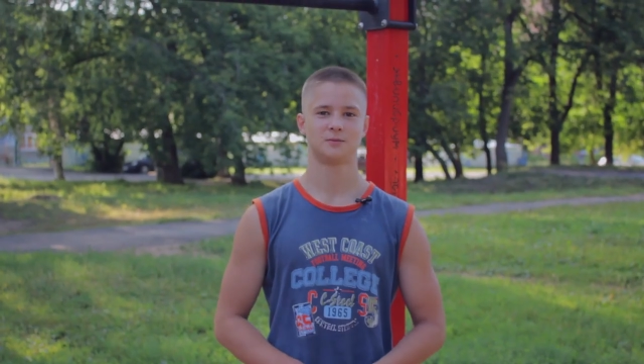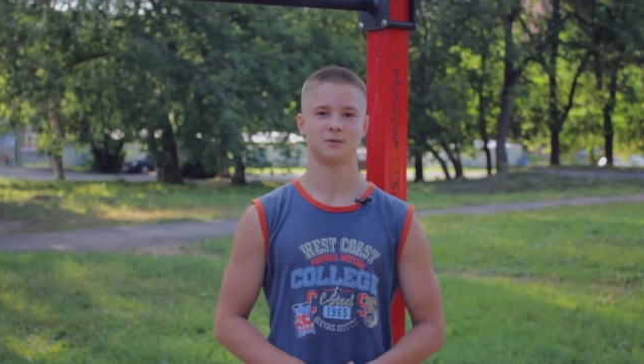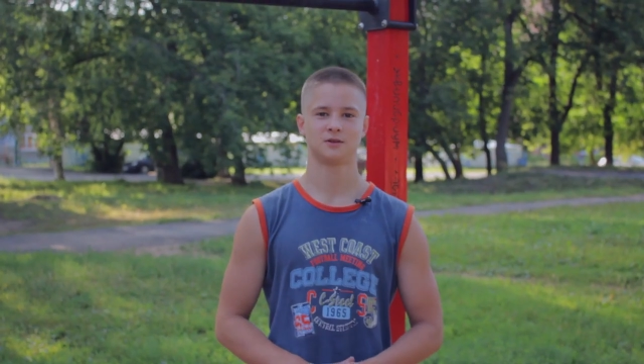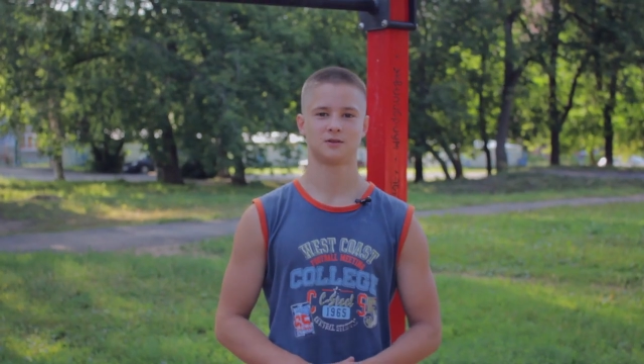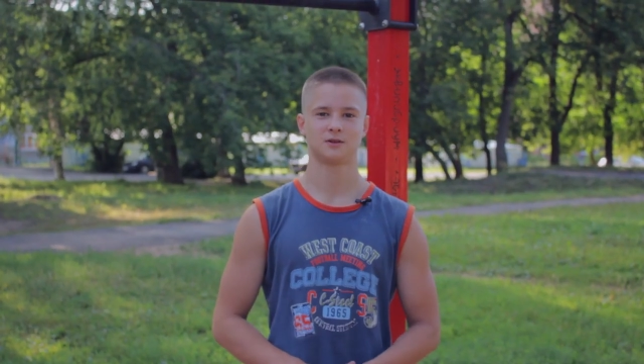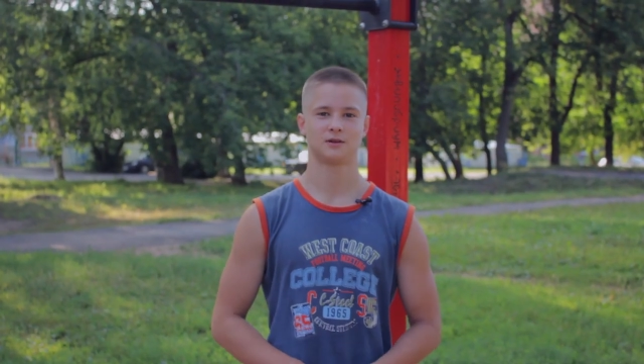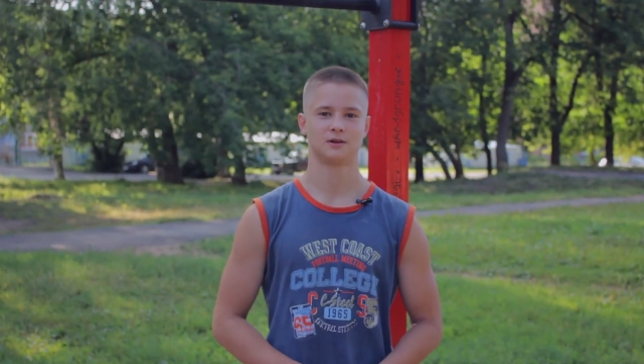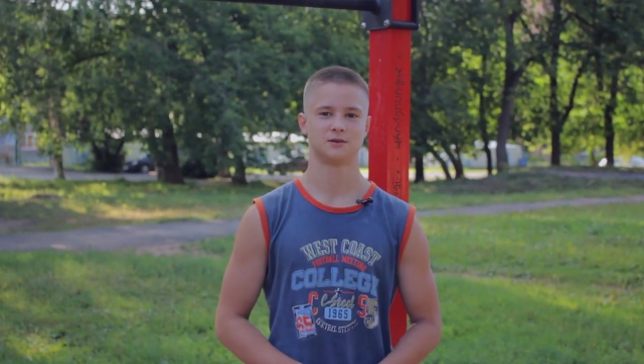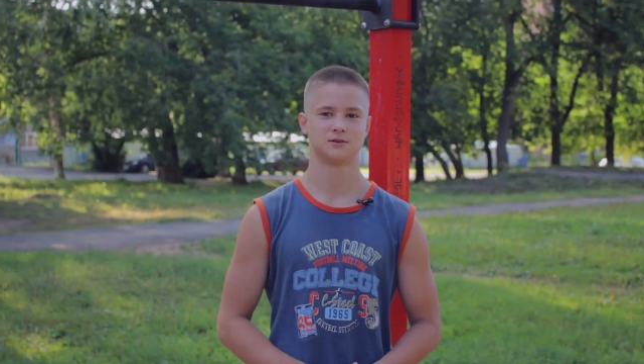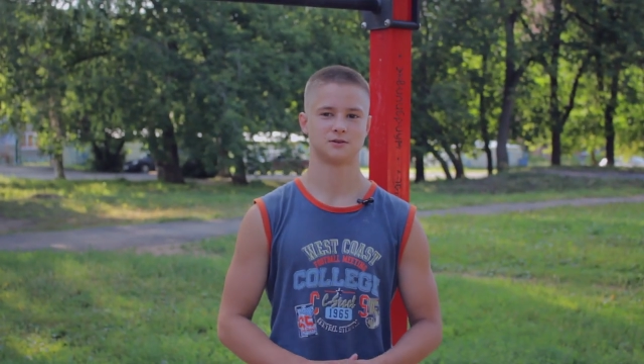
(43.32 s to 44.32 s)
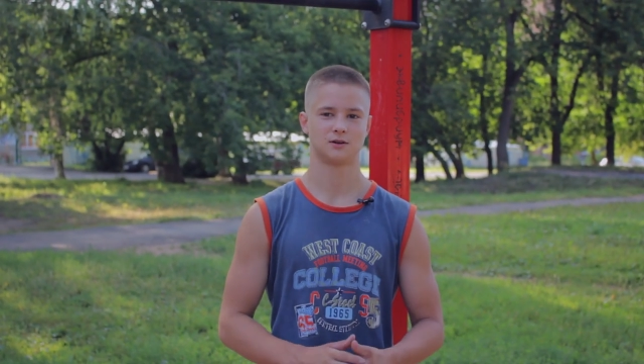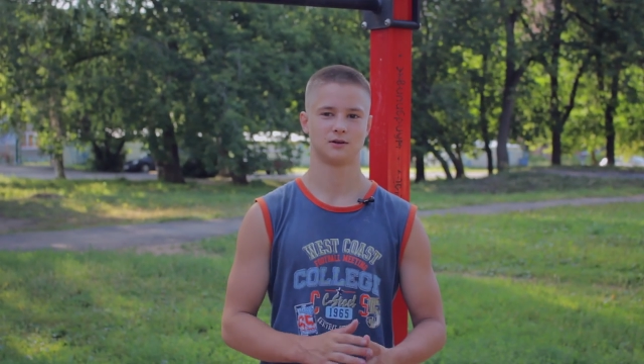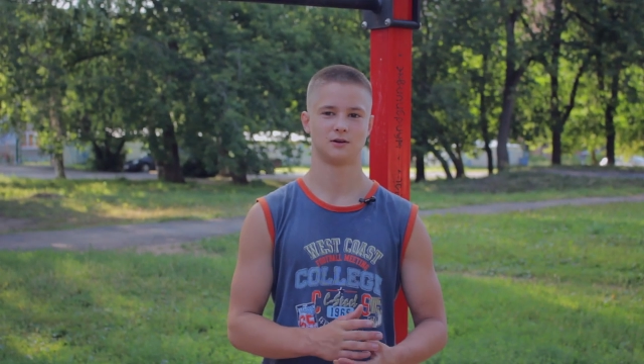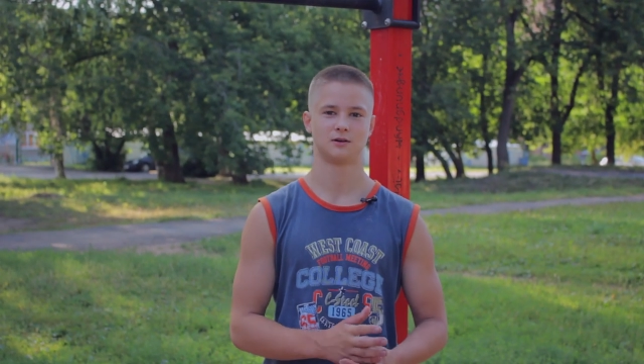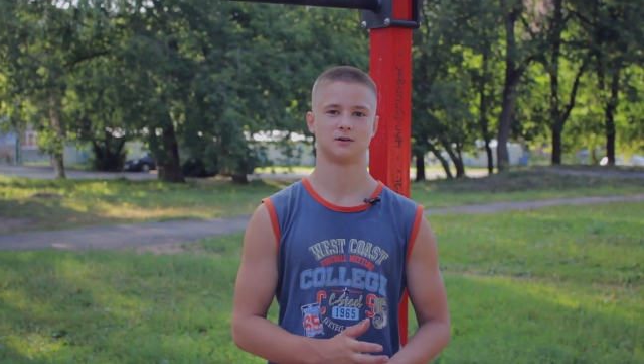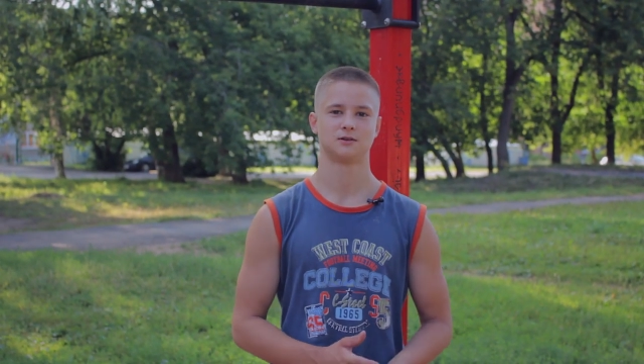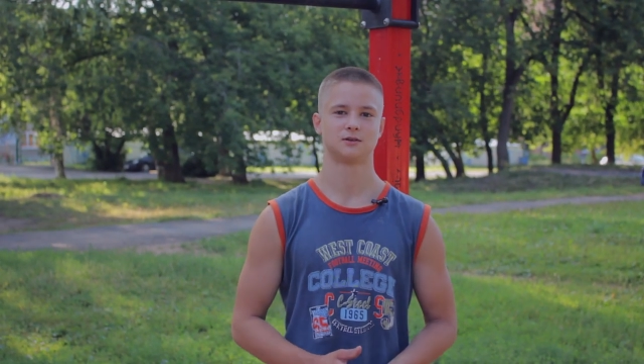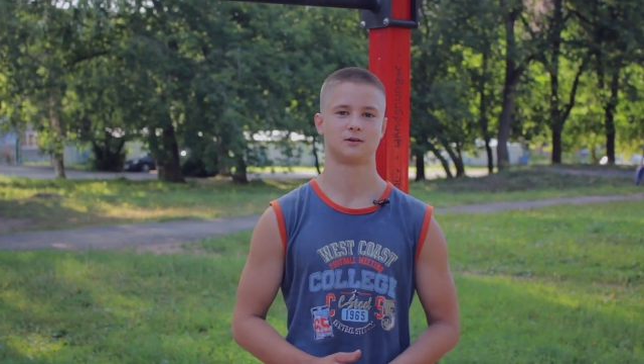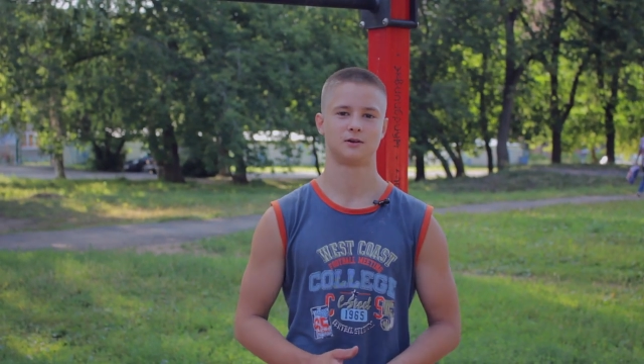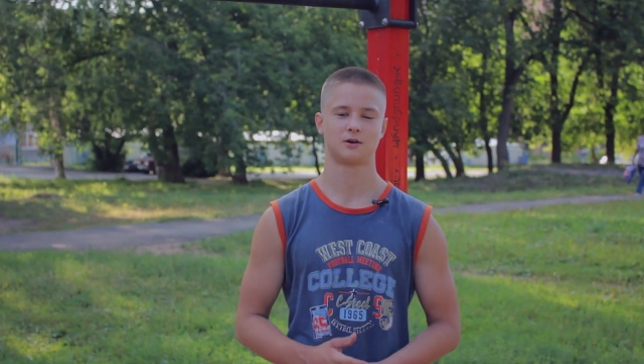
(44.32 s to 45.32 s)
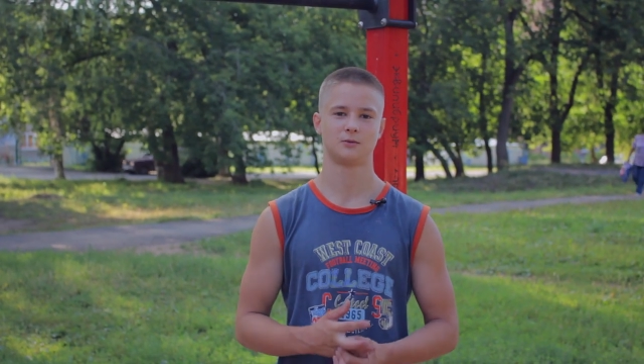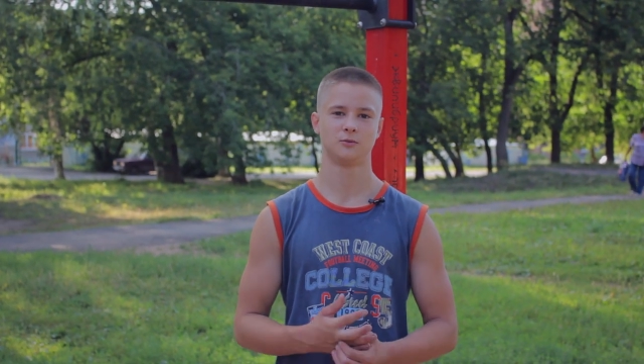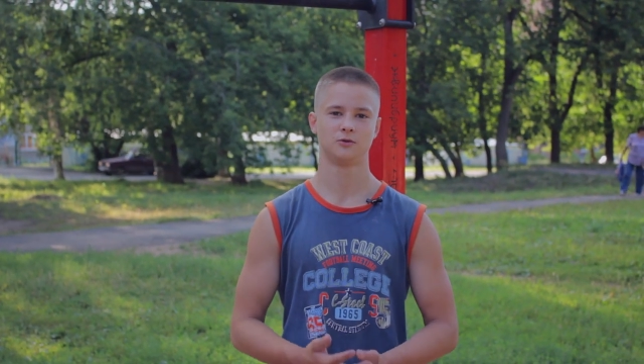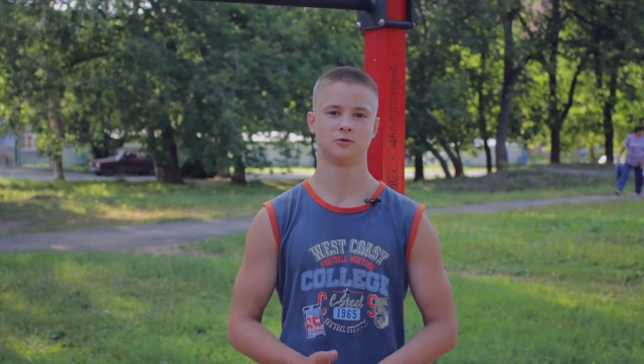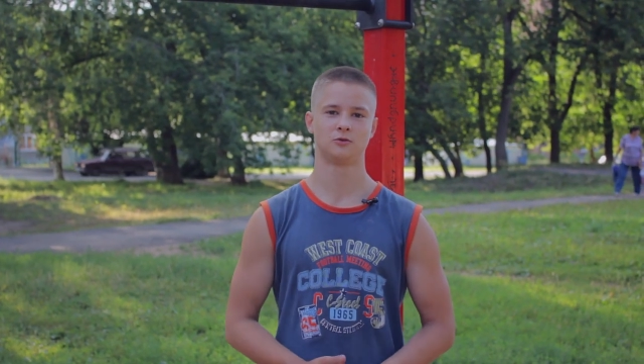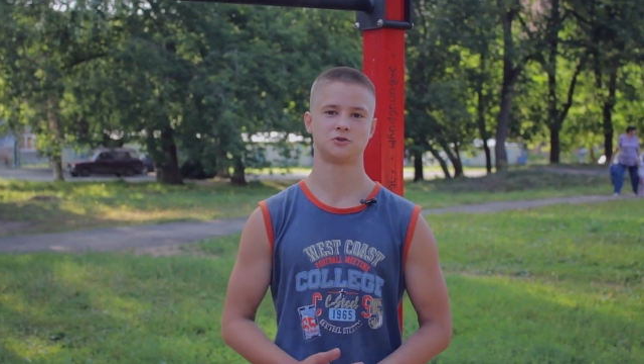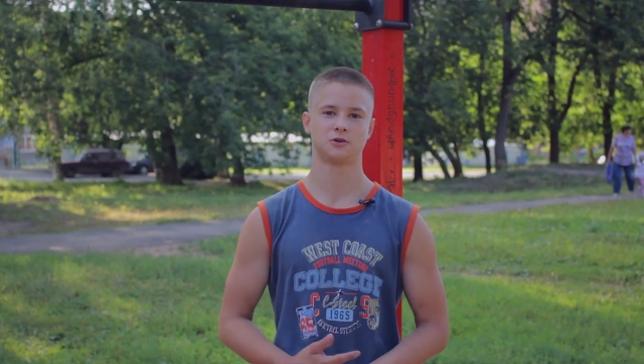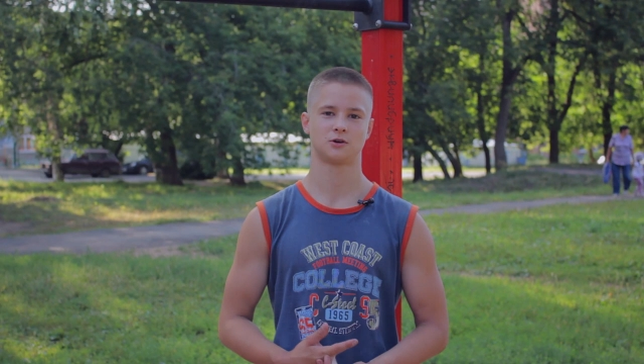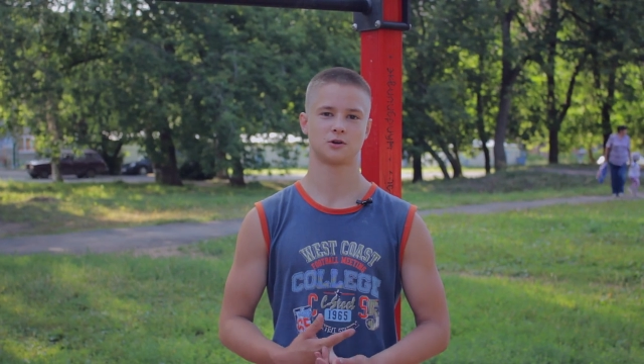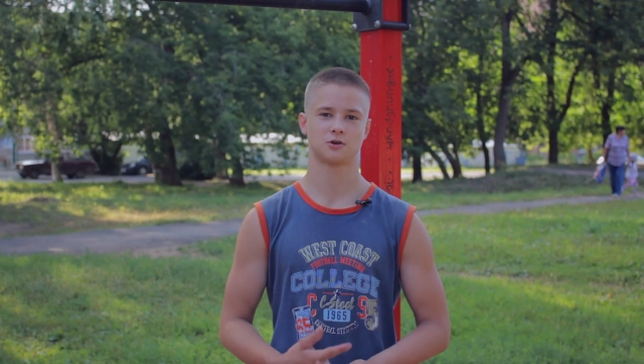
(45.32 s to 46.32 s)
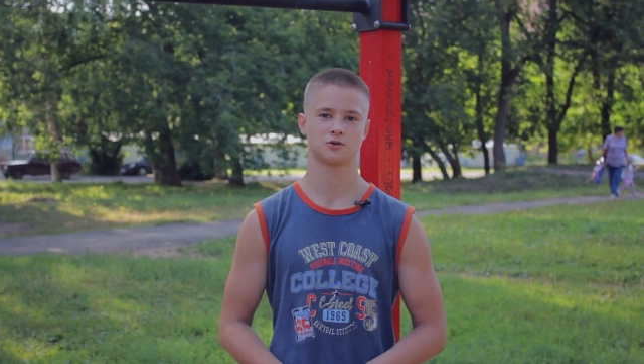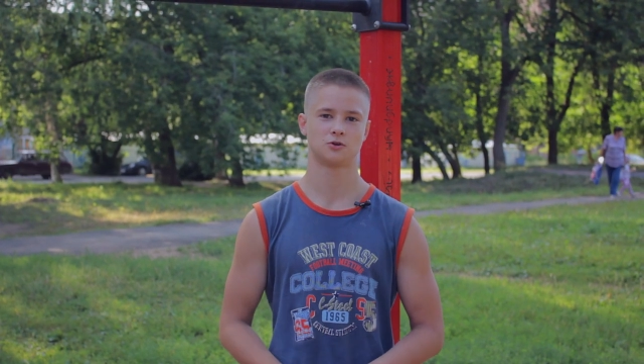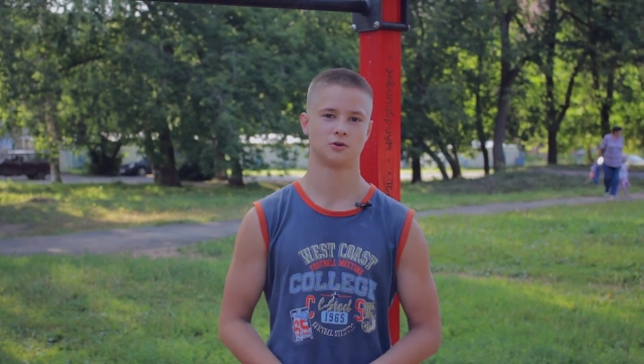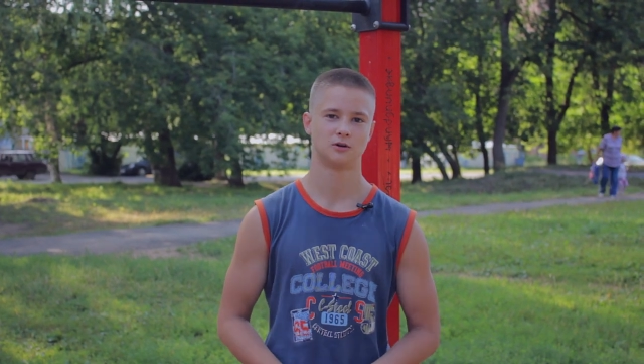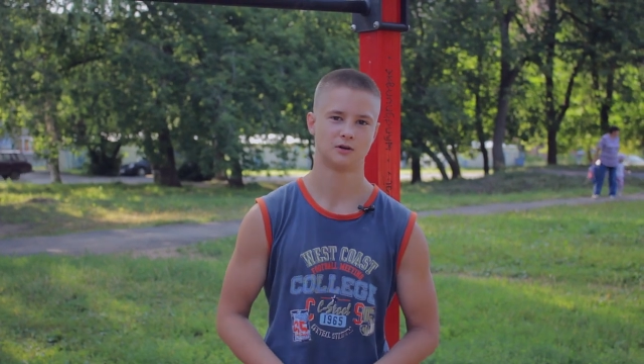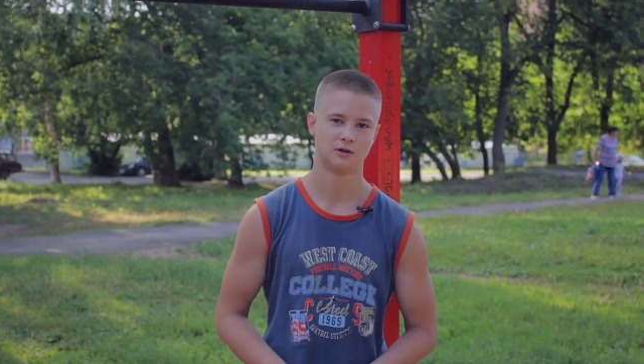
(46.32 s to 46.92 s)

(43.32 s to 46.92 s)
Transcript: элемента э, рекомендую очень хорошо